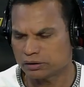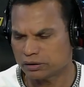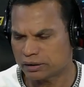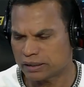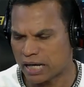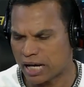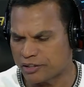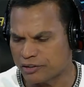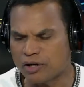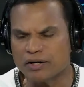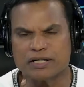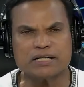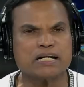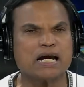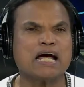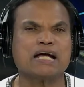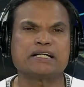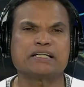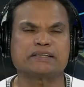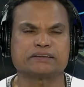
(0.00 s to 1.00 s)
Nayoni
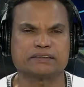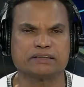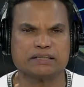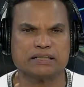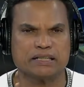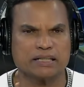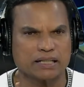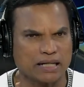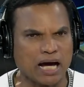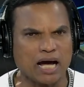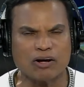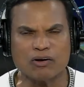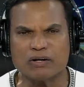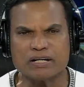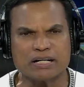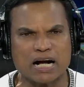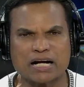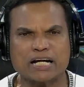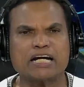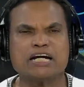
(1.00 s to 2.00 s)
Reyes,
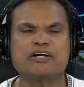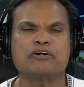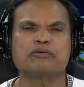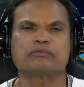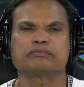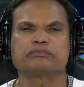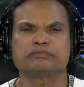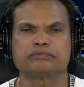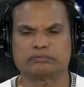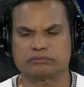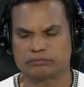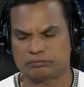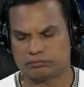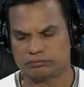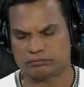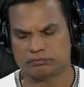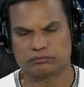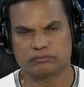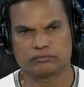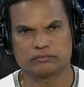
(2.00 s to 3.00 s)
Carolina Aquino.
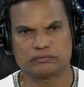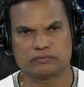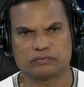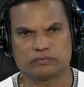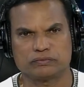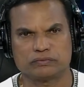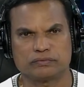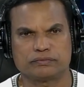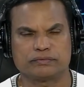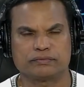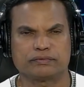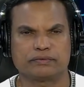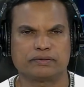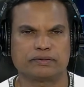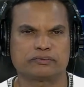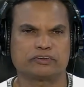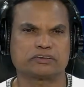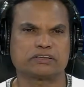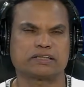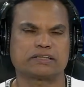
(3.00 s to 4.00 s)

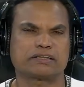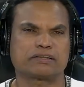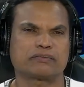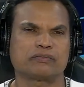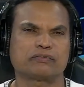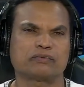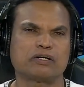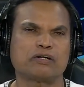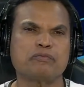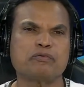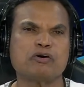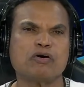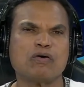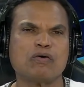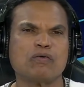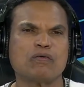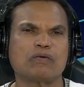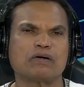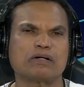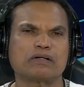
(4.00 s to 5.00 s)
Entonces, cuando él
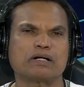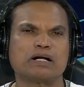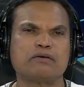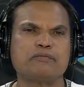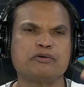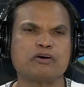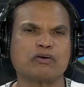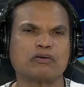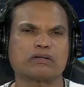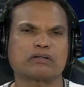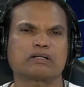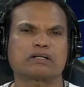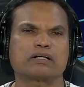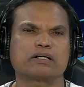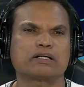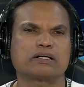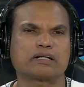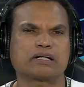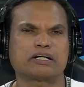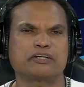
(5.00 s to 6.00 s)
vio, él vio
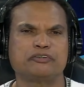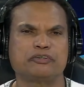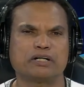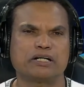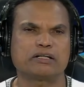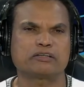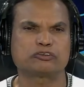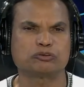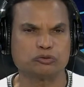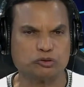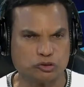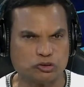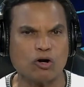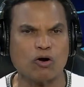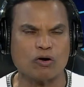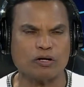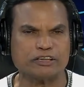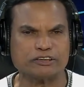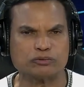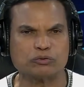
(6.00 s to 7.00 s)
eh, que
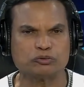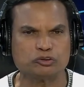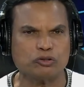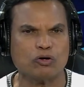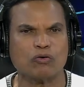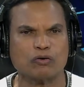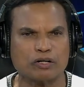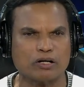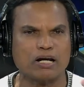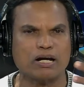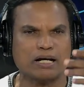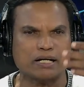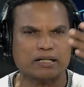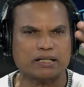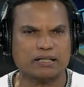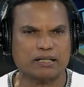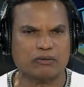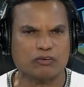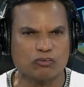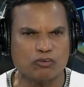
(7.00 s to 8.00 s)
escuchó, escuchó
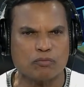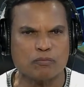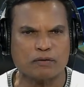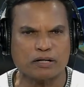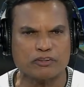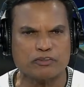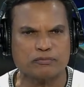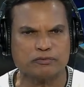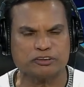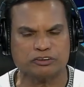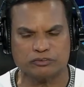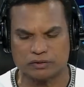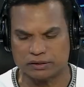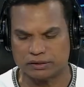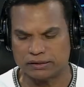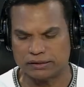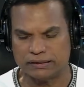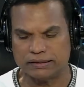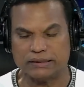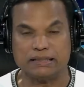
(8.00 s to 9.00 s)
los nombres que yo mencioné,
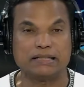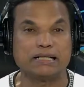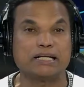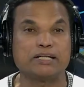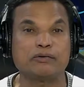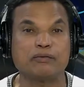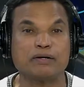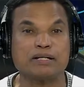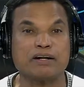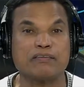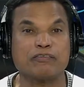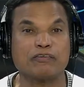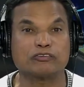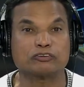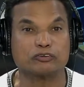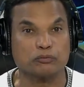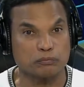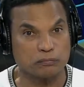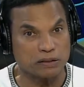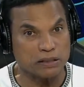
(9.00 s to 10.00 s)
le dijo a
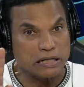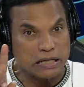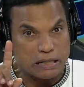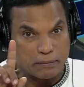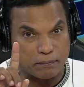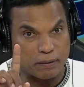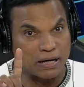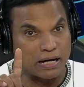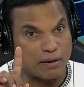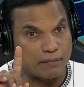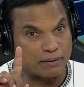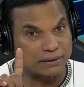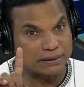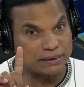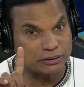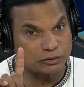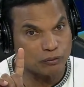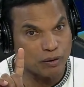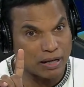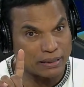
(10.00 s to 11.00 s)
Alfonso, palabras
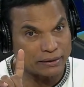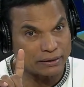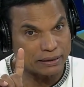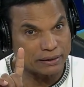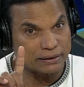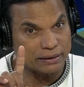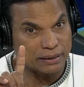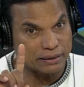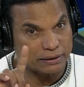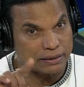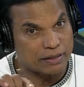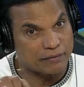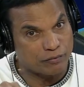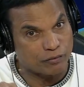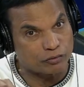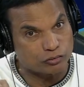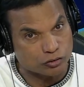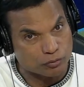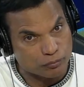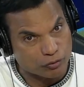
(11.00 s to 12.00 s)
textuales de, de,
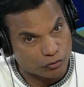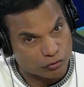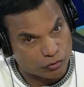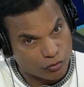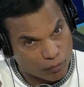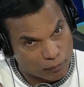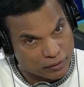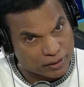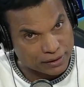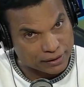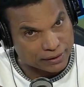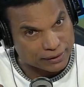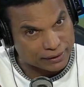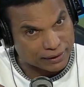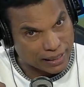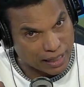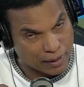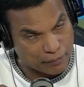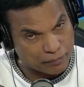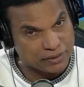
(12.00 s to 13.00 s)
Alfonso, como lo dijo a mí,
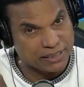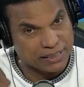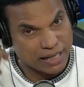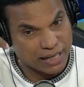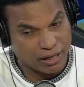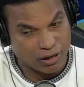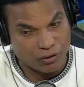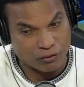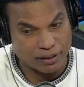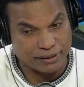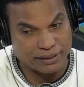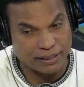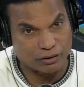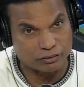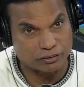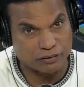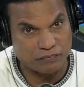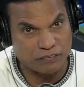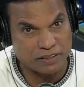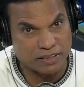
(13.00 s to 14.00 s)
a mí a y a
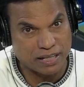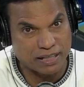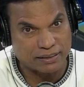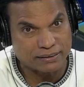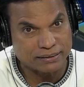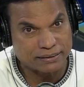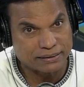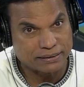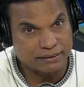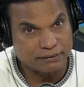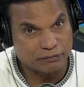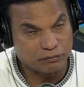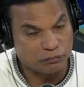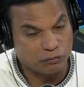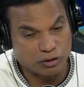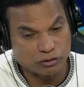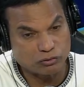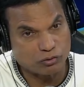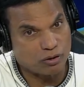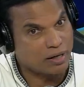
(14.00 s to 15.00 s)
Espina,
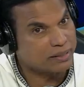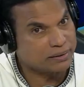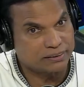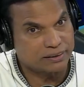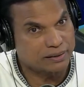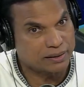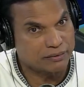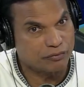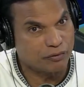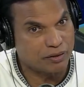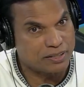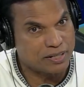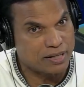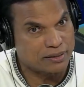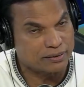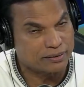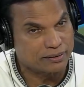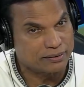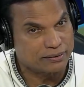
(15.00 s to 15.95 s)
muerto la risa que fue allá.